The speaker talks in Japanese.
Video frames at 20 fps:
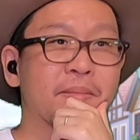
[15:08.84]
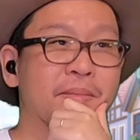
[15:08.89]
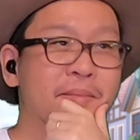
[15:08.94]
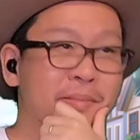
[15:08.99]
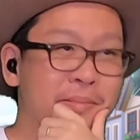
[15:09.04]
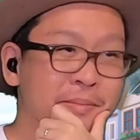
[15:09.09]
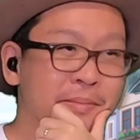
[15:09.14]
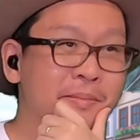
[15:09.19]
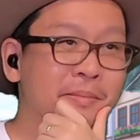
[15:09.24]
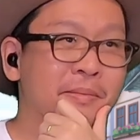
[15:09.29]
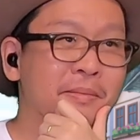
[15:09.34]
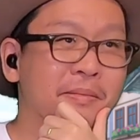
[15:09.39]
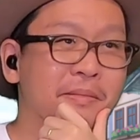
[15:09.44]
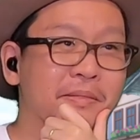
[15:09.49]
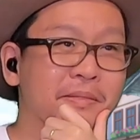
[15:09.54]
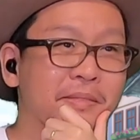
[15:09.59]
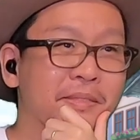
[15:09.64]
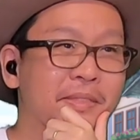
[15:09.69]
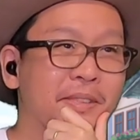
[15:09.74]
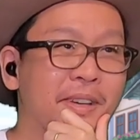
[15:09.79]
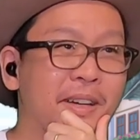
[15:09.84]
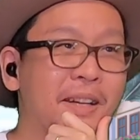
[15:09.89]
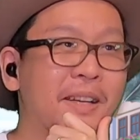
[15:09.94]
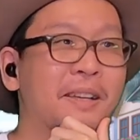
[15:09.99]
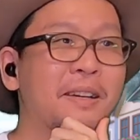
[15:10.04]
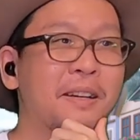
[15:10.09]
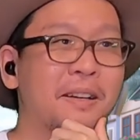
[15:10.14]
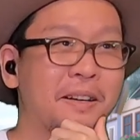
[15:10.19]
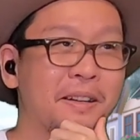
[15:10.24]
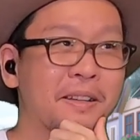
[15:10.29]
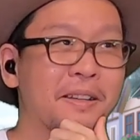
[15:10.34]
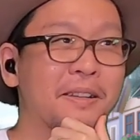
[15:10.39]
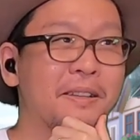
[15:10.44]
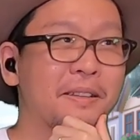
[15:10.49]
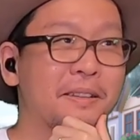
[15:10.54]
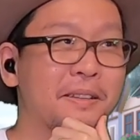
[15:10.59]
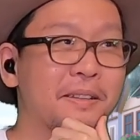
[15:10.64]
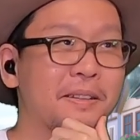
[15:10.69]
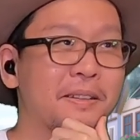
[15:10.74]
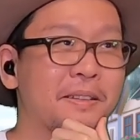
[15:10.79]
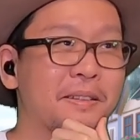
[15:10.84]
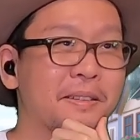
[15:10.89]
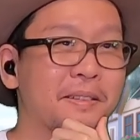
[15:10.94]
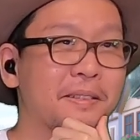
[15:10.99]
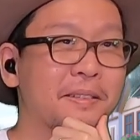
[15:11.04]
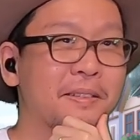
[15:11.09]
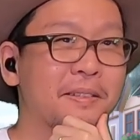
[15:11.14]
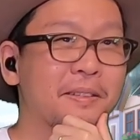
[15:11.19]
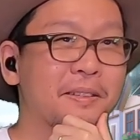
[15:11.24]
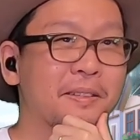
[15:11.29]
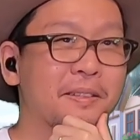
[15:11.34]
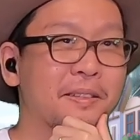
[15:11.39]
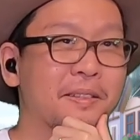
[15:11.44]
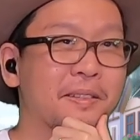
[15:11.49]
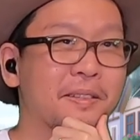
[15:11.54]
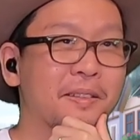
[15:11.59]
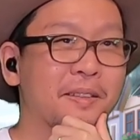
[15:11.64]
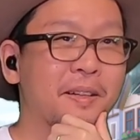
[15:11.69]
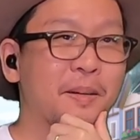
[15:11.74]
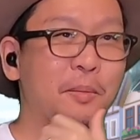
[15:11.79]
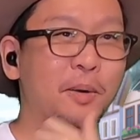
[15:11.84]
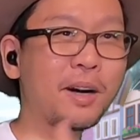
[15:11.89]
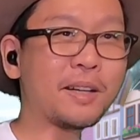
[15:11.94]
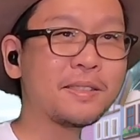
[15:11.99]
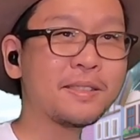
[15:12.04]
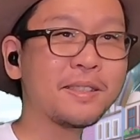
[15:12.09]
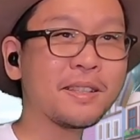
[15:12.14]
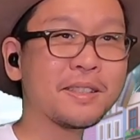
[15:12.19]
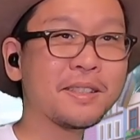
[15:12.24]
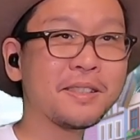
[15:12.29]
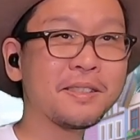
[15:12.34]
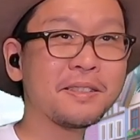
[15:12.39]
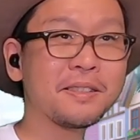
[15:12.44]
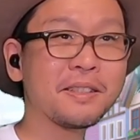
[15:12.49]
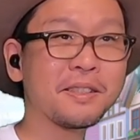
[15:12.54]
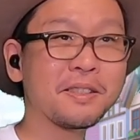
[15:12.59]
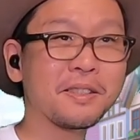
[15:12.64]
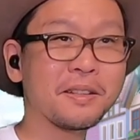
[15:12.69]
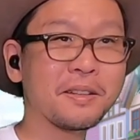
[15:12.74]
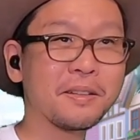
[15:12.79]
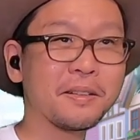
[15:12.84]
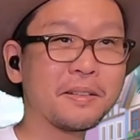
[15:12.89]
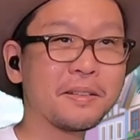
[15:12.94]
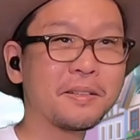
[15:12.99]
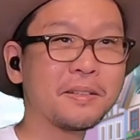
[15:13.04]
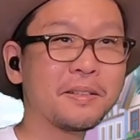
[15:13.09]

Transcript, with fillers: うん、はいはい。あ、もう暑さ気づいたんじゃない？